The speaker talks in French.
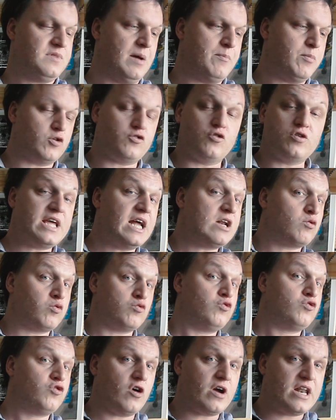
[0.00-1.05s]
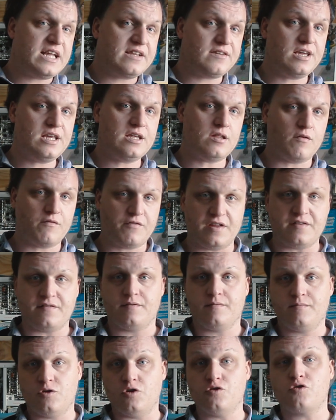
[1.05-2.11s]
N'importe quel conducteur électrique, en
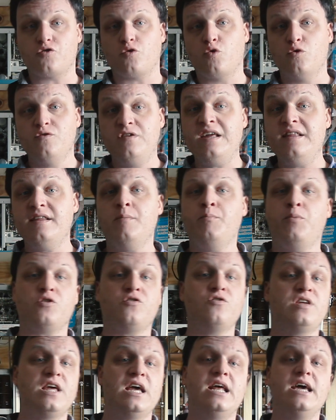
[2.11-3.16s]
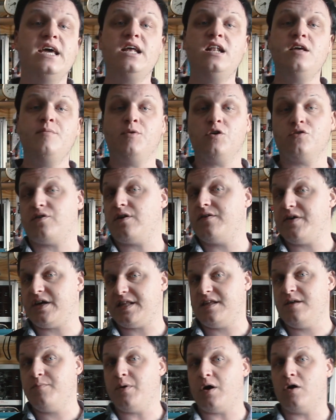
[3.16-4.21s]
fait. D'un autre côté, n'importe quel élément
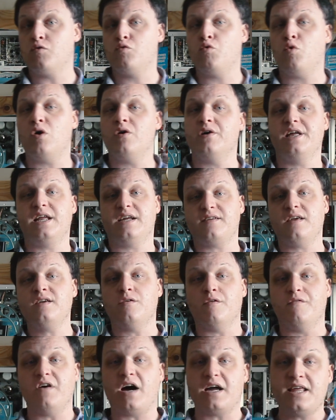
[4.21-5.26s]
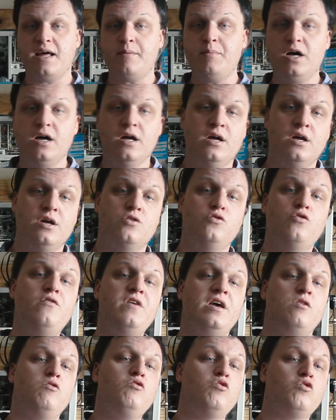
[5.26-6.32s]
traversé par un courant électrique variable
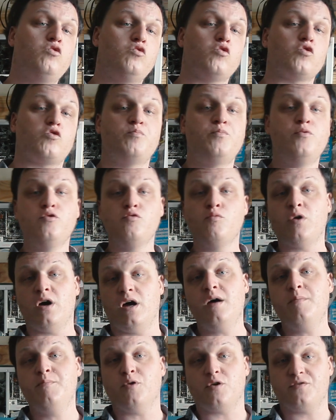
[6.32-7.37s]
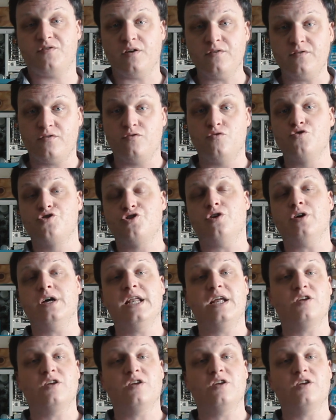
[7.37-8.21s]
devient une source plus ou moins importante de champs